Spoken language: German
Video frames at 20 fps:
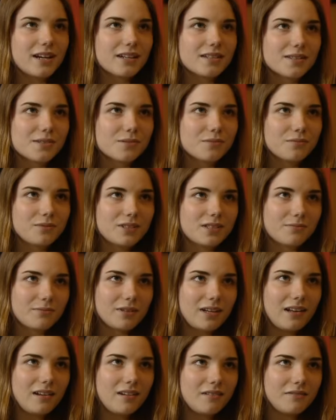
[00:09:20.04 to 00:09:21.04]
Aktion mit dem
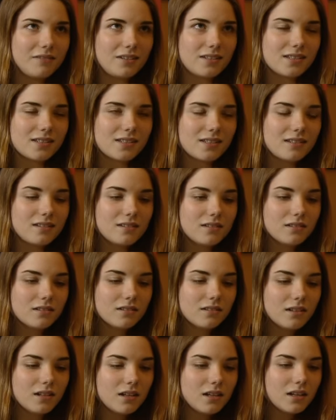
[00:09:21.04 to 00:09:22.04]
Kellerfenster.
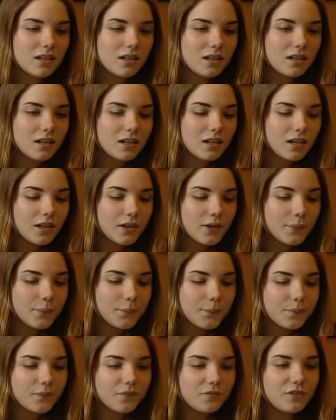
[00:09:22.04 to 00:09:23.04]

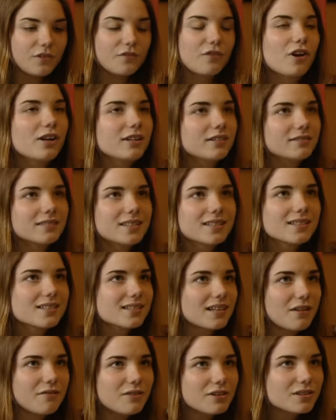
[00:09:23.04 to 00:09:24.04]
Wir wollten, dass es
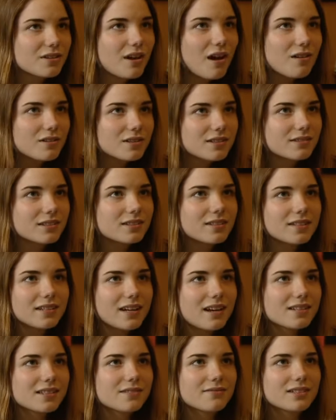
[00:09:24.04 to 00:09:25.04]
einfach so aussieht,
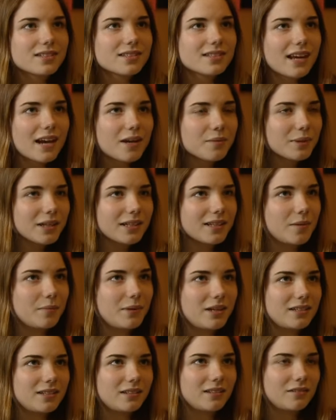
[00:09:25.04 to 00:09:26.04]
als wenn es die Einbrecherbande